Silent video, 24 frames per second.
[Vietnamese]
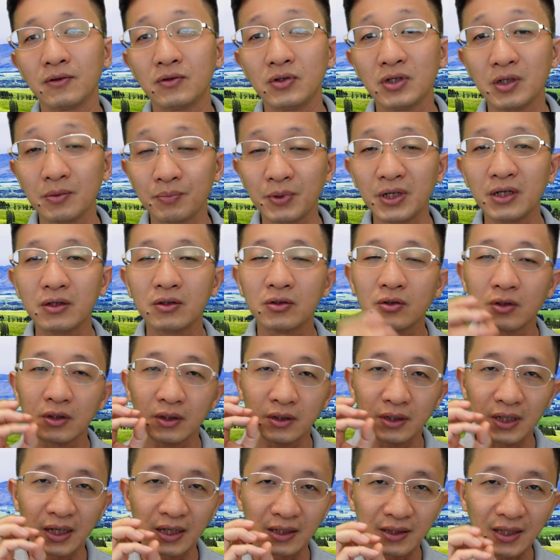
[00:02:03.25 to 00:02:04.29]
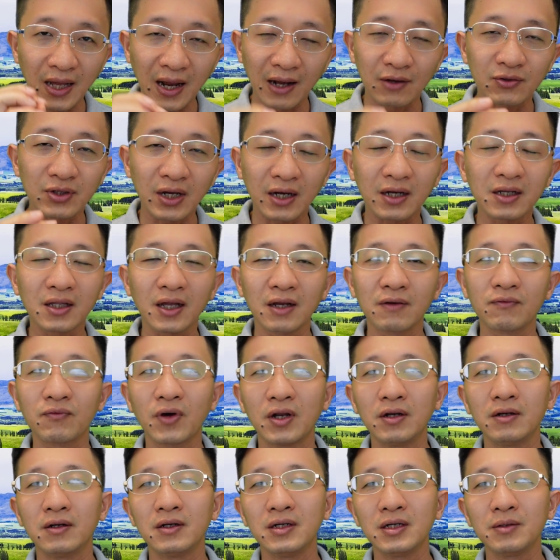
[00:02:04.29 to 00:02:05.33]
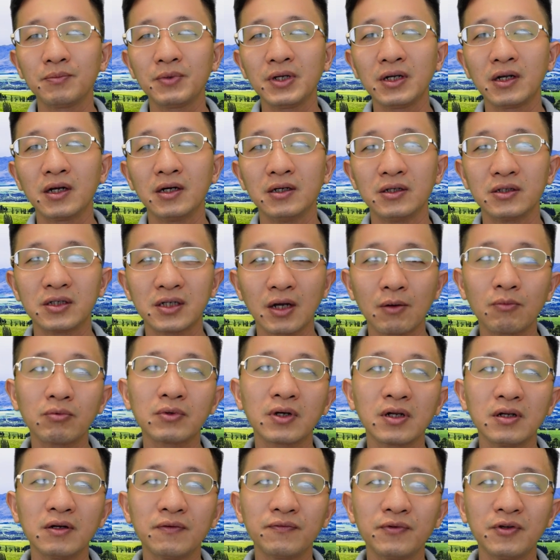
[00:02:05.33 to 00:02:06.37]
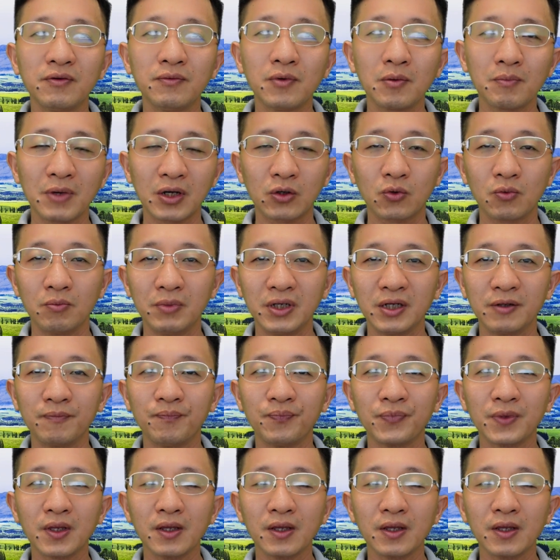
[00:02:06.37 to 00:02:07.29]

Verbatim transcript: uh, lipid để tạo ra cái thành phần lipid ở trong cái lớp phim nước mắt của mình.